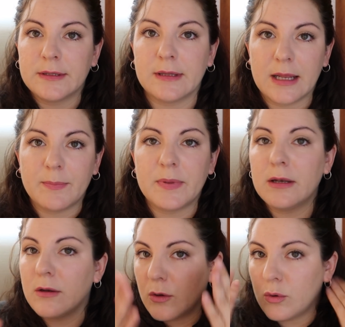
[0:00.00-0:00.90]
de la
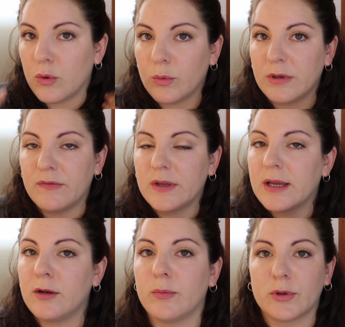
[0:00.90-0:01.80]
piel lo
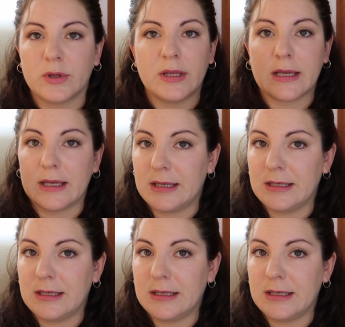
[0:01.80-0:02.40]
unifica y lo protege,